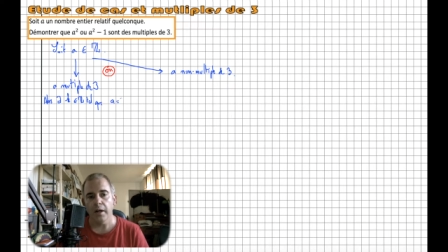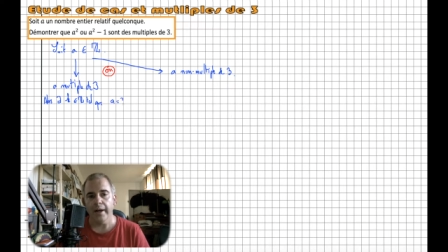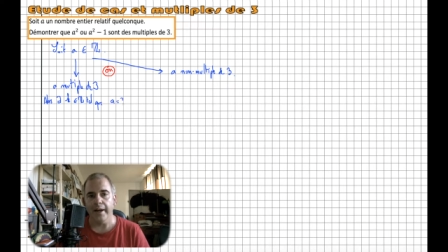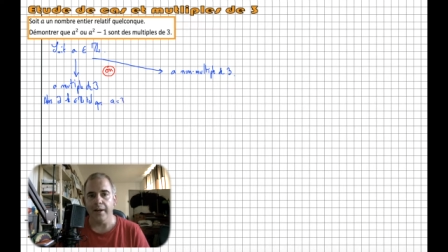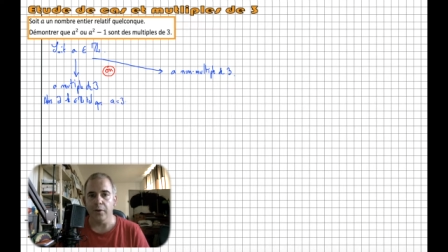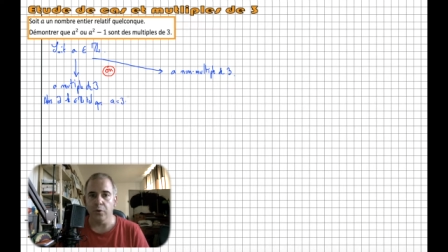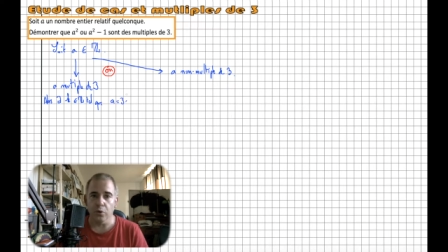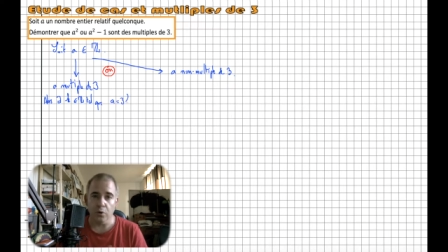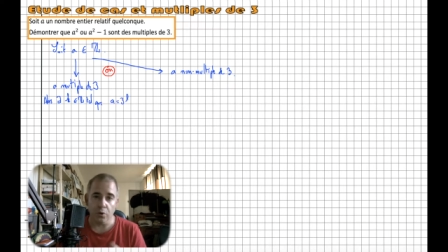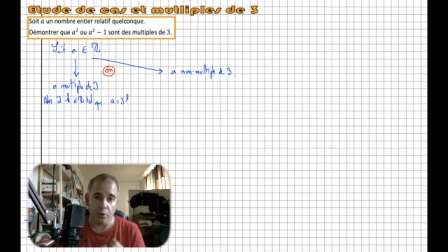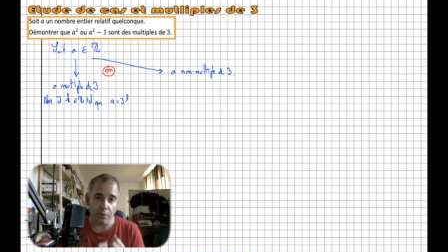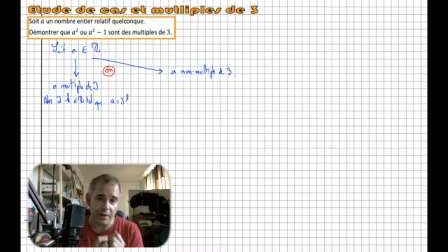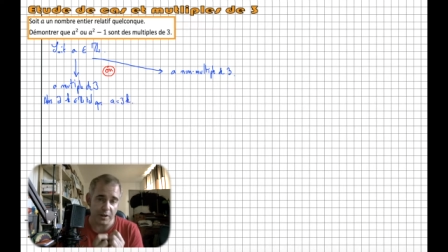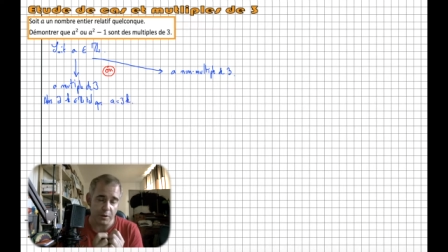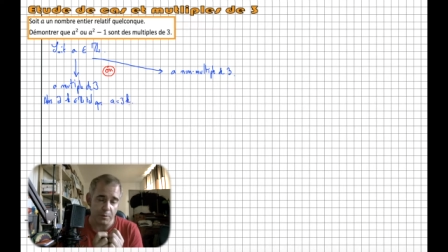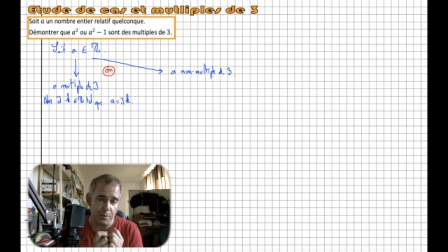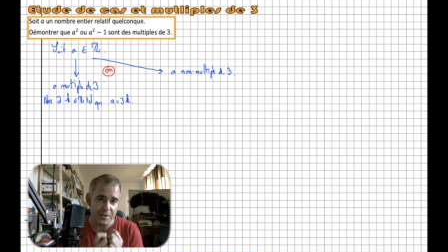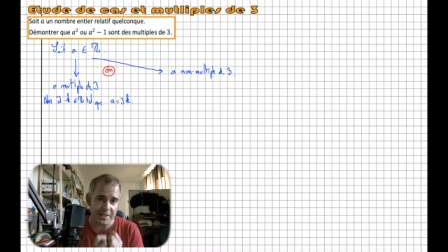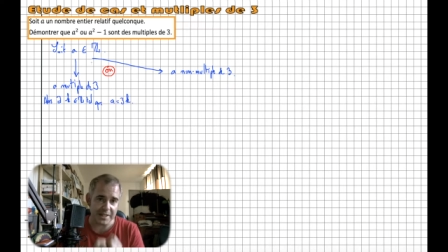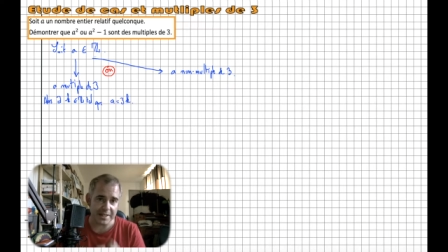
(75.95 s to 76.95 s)
Et donc on va
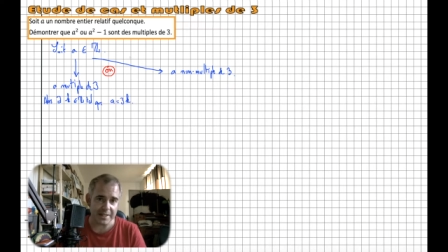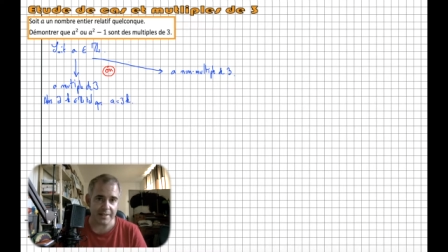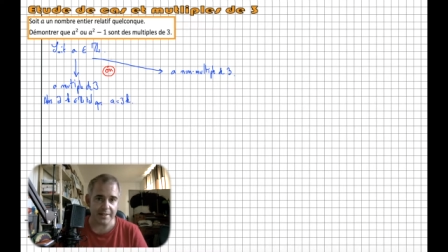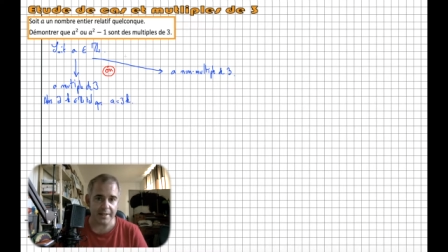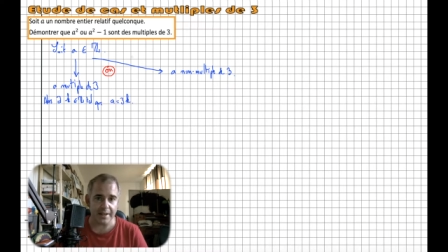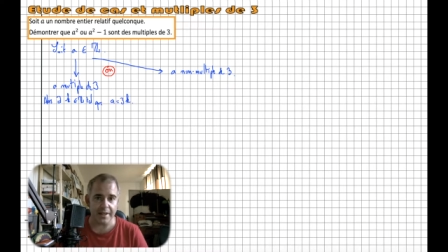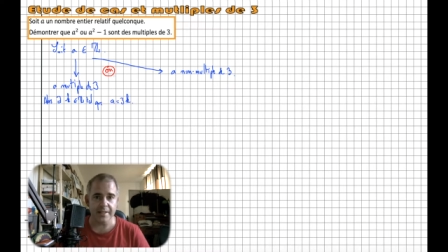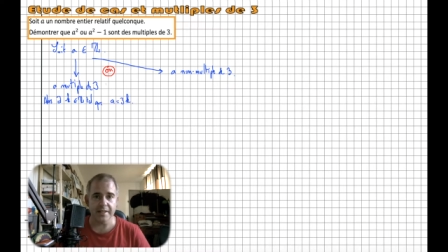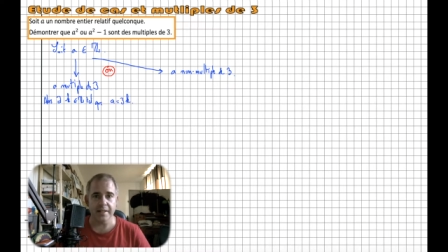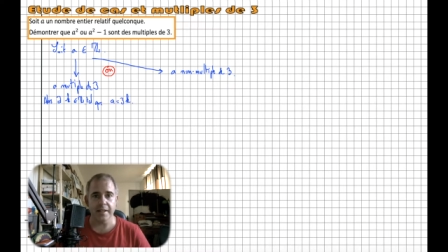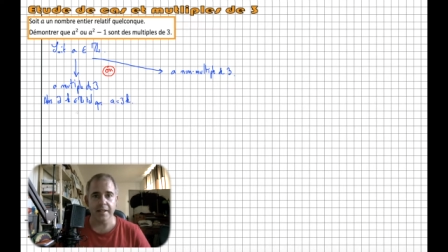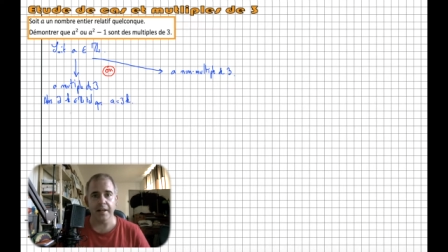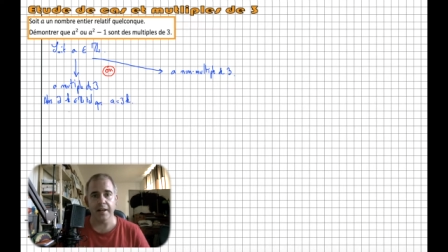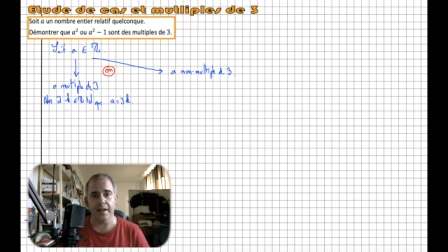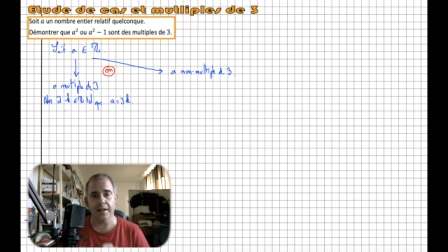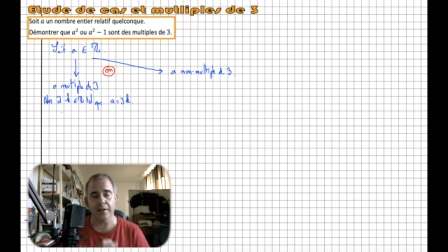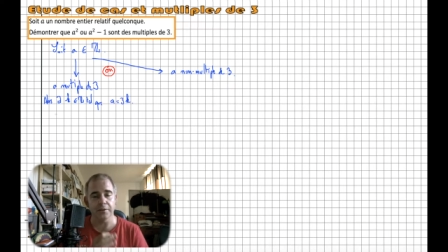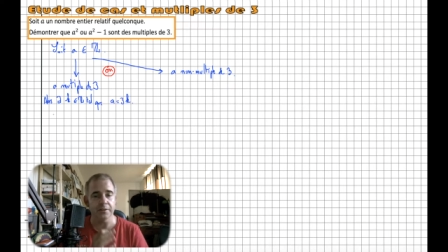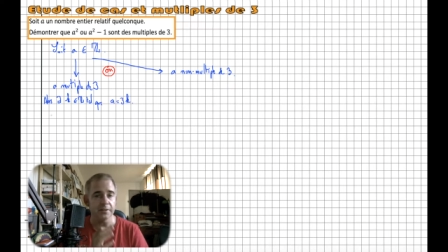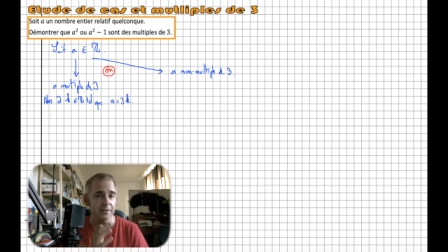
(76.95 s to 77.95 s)
commencer à s'intéresser à la
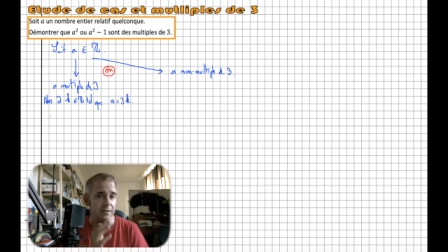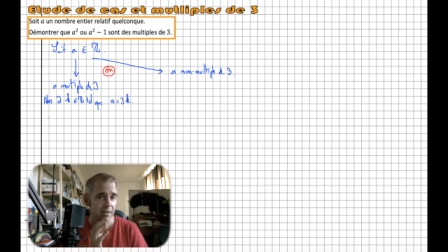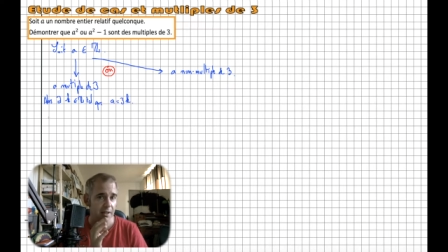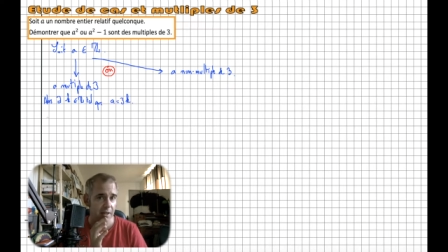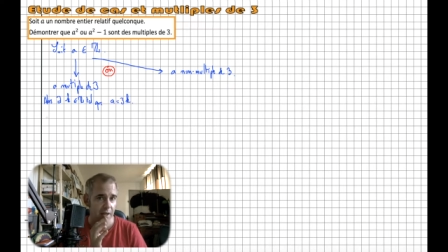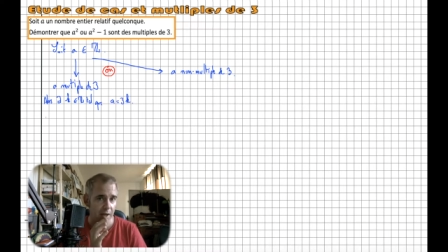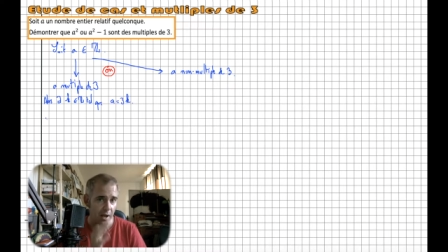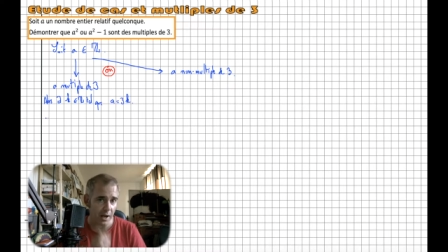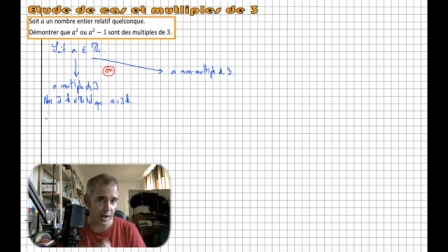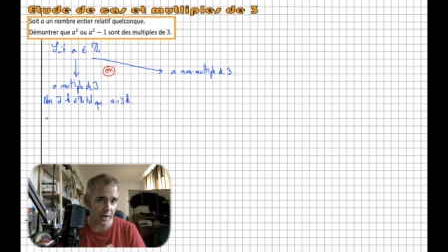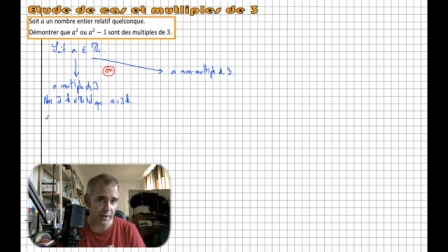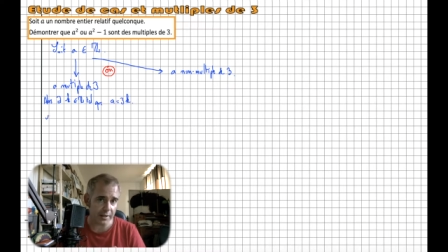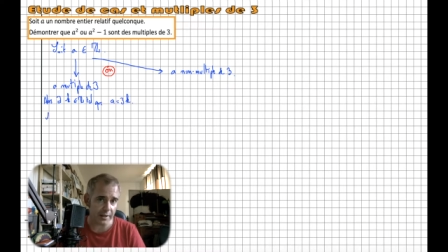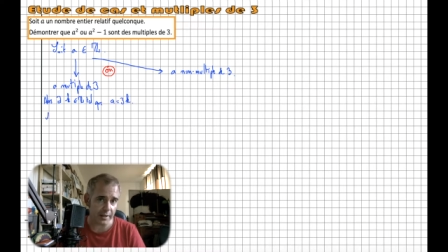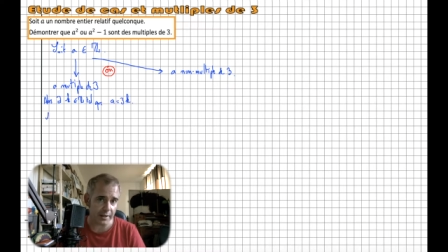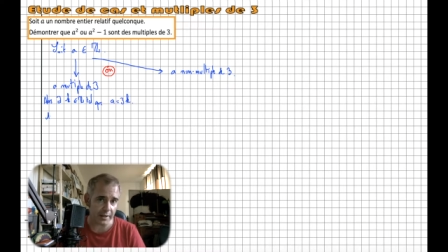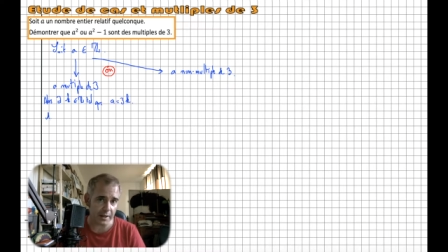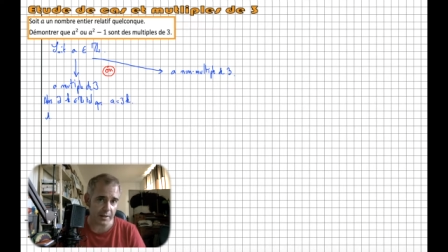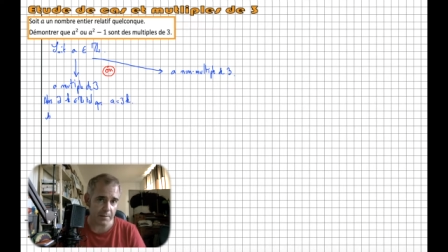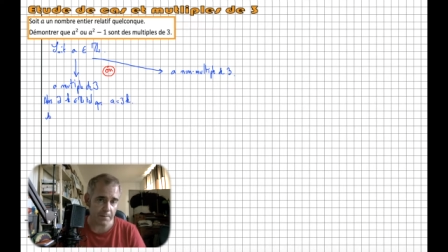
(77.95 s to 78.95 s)
quantité A carré,